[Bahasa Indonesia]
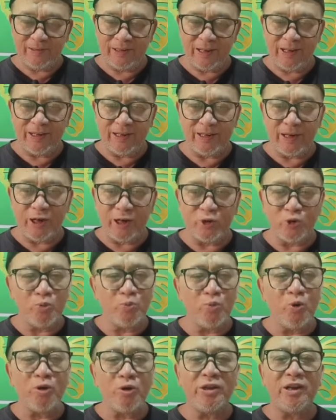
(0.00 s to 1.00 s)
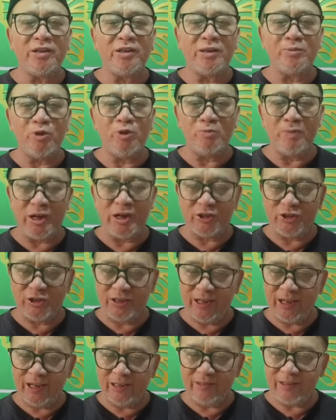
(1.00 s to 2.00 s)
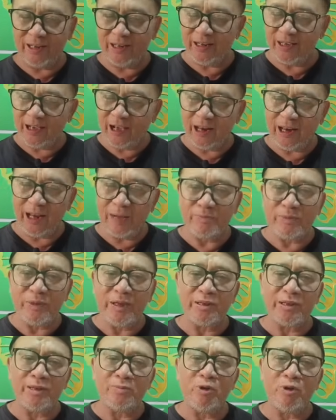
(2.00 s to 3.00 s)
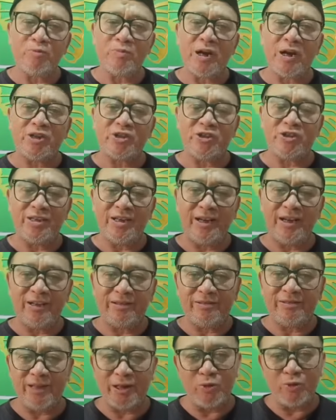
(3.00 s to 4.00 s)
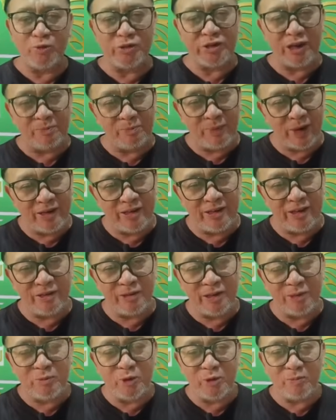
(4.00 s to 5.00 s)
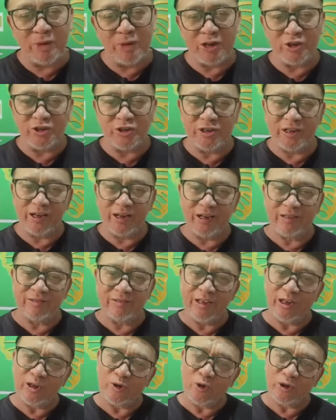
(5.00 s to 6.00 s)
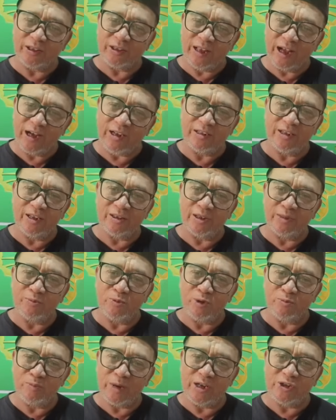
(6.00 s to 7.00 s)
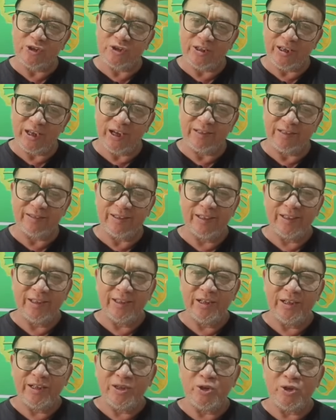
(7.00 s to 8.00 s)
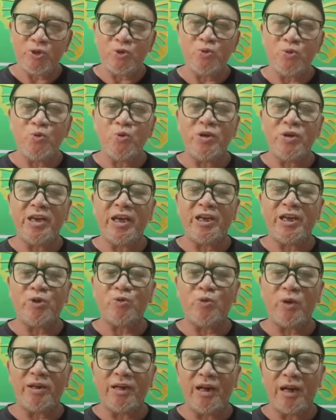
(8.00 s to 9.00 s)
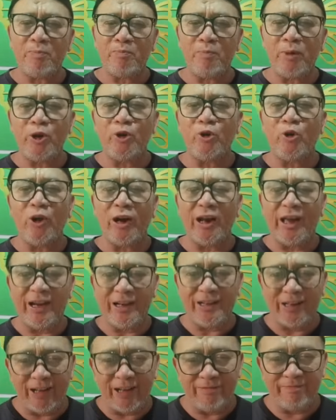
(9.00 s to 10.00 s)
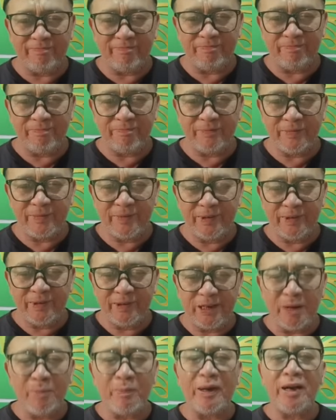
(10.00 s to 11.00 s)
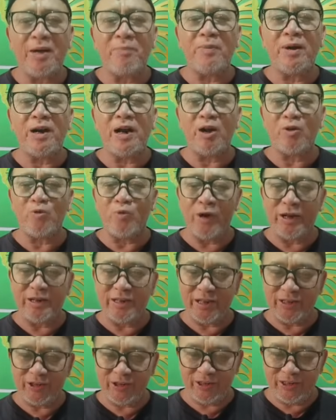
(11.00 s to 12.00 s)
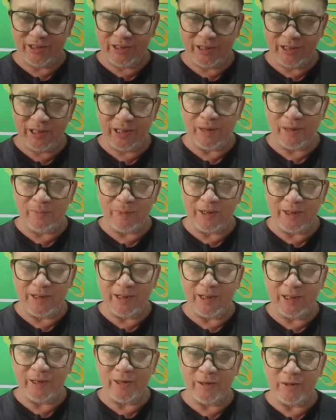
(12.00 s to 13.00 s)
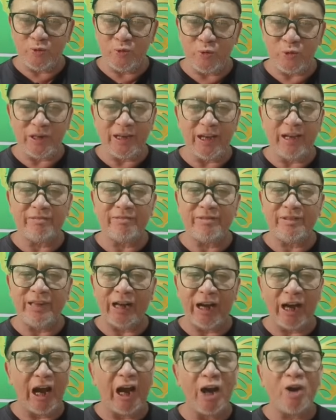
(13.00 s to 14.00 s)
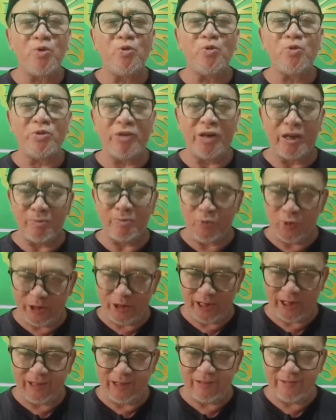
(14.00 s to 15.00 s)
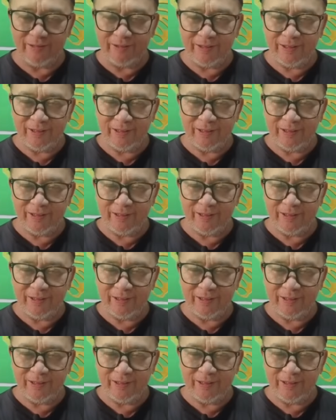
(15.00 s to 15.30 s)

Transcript: dari, tubuhnya timbul maksiat, dari kalamnya timbul maksiat, dari ucapannya timbul maksiat, dari otaknya timbul maksiat. Sesungguhnya itu adalah penolakan kepada pengakuannya sendiri kepada duriat yang agung yang mulia.